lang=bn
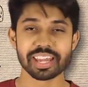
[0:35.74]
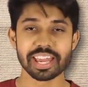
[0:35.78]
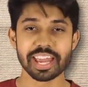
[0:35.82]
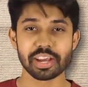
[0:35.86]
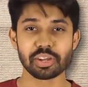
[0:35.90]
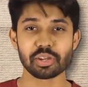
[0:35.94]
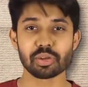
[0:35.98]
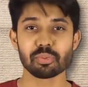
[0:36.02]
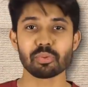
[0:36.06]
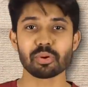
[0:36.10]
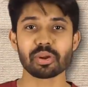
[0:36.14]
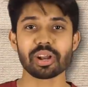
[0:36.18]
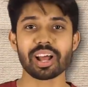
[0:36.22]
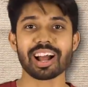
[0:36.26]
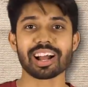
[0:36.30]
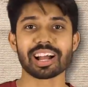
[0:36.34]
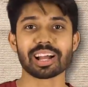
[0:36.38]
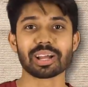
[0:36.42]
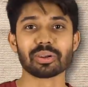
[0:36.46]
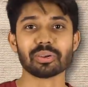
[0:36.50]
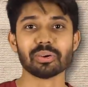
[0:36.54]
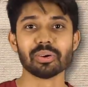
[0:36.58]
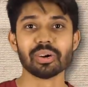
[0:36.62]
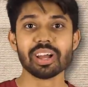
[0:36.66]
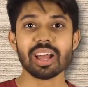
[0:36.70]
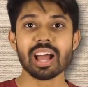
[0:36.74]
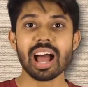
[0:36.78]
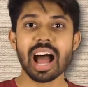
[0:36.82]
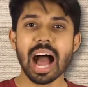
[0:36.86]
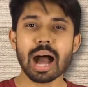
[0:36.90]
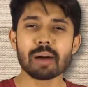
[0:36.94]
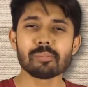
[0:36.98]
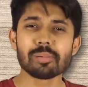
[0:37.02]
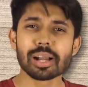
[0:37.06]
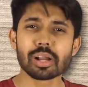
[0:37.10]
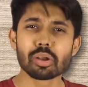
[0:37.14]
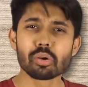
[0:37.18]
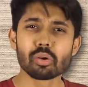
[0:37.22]
একটু পরে আগালো
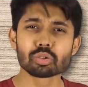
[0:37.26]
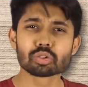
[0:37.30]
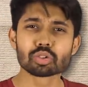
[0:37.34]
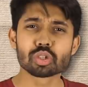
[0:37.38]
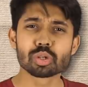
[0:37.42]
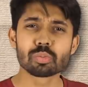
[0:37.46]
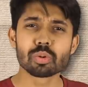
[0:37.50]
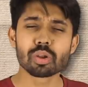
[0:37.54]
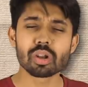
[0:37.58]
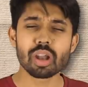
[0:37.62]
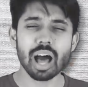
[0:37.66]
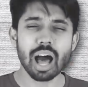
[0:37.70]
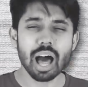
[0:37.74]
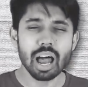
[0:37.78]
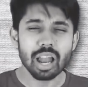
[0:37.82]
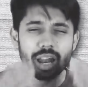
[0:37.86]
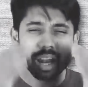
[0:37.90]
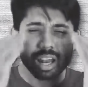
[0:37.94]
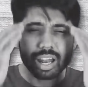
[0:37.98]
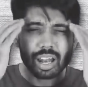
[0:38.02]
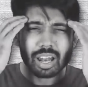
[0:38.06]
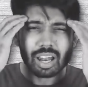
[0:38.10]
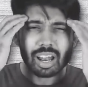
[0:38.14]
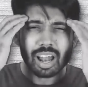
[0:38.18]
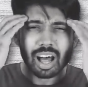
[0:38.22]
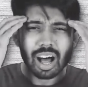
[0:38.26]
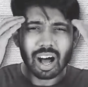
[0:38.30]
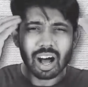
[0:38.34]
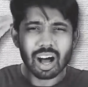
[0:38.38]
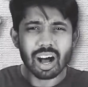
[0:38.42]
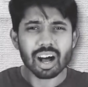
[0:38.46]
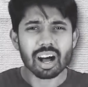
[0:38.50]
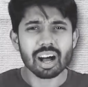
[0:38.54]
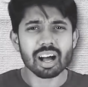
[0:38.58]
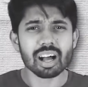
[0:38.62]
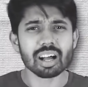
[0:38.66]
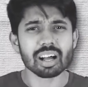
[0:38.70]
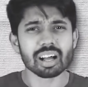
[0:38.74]
আবার লোকজন বললো
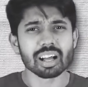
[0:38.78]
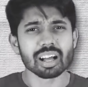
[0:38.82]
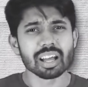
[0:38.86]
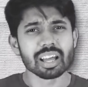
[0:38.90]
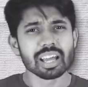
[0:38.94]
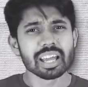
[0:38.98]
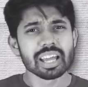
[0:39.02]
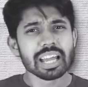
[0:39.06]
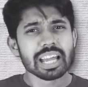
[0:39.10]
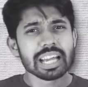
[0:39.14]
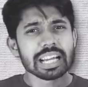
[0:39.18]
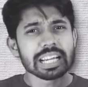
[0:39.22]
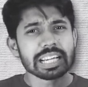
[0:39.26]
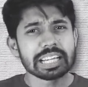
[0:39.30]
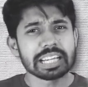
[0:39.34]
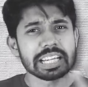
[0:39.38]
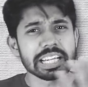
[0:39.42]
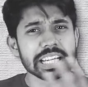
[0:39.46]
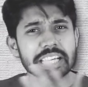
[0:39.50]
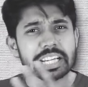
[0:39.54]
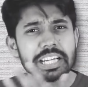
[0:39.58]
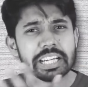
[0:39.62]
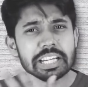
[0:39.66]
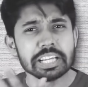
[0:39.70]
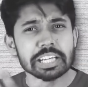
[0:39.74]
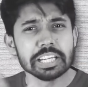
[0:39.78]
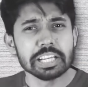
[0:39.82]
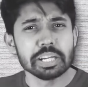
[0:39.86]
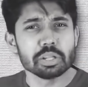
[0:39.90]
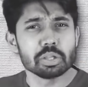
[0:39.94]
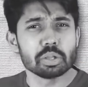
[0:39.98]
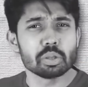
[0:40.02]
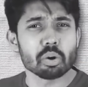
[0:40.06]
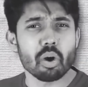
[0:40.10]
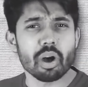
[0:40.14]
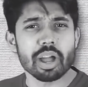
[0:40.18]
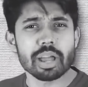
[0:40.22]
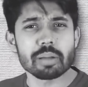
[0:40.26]
আল্লাহ কি
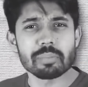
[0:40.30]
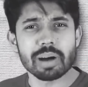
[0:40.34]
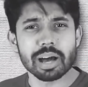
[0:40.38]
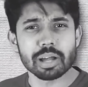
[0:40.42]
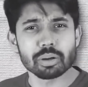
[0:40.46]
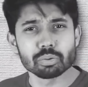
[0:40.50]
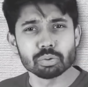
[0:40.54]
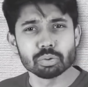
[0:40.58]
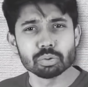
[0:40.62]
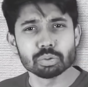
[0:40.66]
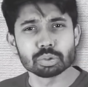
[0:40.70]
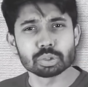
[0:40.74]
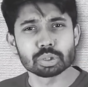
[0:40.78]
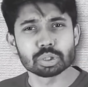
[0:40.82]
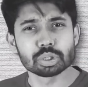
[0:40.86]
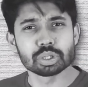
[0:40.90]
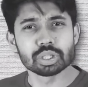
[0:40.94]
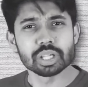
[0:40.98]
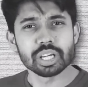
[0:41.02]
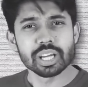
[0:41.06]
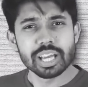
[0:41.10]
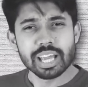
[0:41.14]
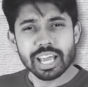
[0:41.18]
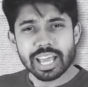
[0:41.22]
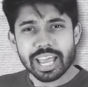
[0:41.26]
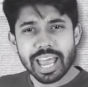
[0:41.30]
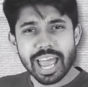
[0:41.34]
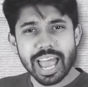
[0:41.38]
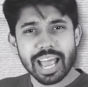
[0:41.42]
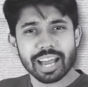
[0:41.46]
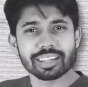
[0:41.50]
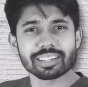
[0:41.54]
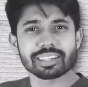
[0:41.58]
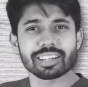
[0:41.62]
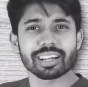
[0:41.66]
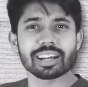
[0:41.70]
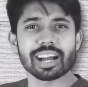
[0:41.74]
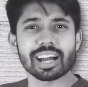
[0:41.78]
নির্দয় মানুষ
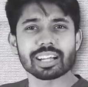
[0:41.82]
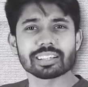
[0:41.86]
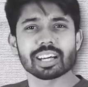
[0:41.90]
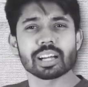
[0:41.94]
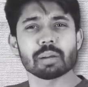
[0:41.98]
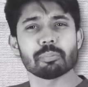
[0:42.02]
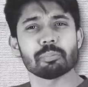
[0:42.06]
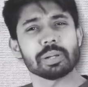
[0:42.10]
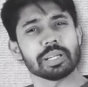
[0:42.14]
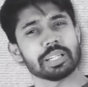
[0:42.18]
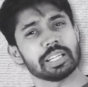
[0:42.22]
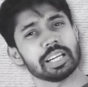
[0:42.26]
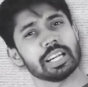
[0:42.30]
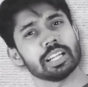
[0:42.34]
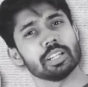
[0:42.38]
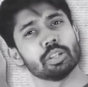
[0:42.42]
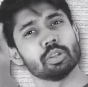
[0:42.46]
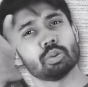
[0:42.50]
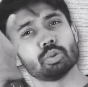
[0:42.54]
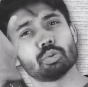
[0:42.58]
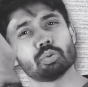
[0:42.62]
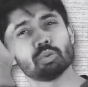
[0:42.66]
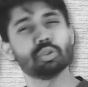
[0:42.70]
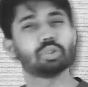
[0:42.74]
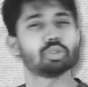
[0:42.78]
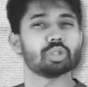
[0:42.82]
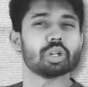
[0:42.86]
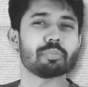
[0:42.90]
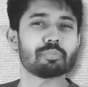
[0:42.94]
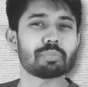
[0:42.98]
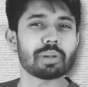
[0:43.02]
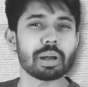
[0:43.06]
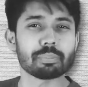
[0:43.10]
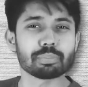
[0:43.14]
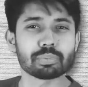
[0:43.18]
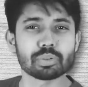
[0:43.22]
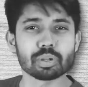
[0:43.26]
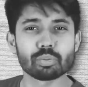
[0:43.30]
একটা গাধার পিঠে দুইজন
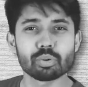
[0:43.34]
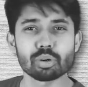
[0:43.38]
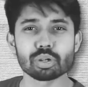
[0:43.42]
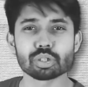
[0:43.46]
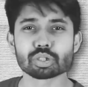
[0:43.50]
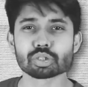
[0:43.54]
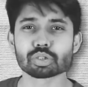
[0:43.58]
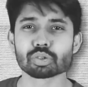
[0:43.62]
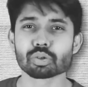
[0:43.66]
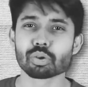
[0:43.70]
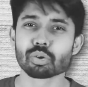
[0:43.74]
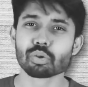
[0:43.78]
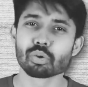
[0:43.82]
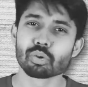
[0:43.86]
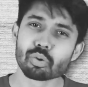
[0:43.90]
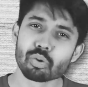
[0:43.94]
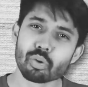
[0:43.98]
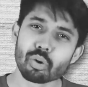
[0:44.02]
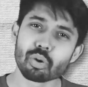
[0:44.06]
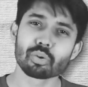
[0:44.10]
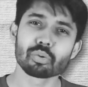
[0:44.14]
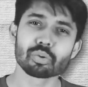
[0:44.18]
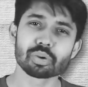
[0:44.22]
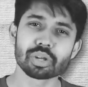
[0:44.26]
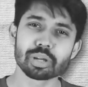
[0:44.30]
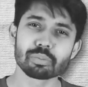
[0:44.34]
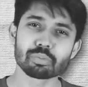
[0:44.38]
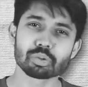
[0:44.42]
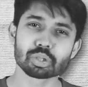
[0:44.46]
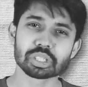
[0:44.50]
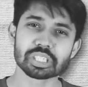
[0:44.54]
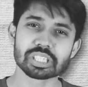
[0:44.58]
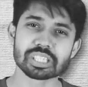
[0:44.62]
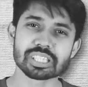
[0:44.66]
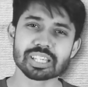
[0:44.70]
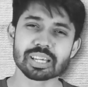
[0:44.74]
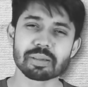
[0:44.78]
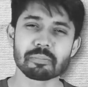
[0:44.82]
প্রাপ্তবয়স্ক লোক উঠে
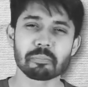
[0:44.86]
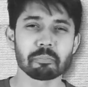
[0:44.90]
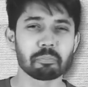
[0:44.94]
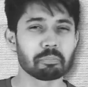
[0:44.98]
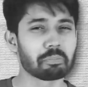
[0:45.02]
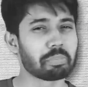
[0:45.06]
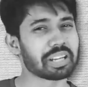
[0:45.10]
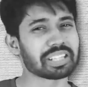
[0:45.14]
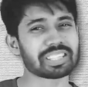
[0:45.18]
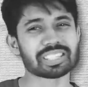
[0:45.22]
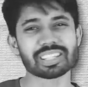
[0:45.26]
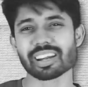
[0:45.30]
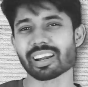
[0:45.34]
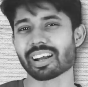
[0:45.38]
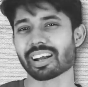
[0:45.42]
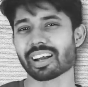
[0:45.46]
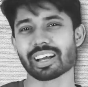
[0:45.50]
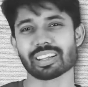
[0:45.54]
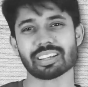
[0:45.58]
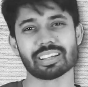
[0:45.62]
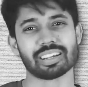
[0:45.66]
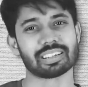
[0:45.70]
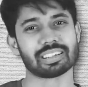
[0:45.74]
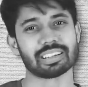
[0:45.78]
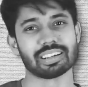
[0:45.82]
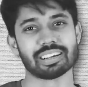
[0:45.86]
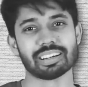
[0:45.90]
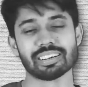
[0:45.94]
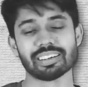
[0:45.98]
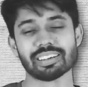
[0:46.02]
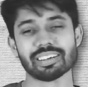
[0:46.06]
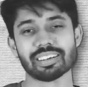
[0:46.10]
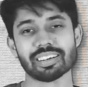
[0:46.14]
বসেছে বেচারা গাধাটা